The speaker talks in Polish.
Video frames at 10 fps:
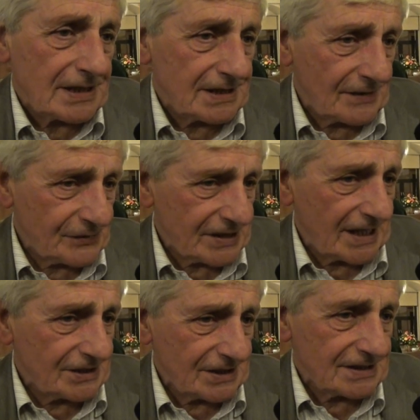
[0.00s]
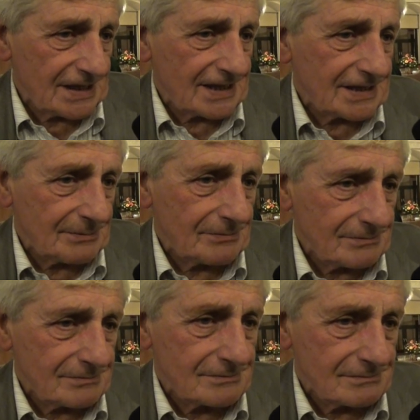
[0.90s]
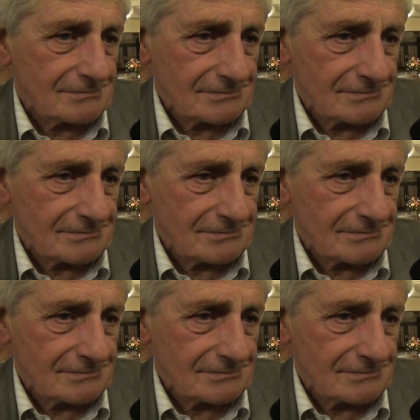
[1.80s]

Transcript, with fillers: ale nie w sensie takim,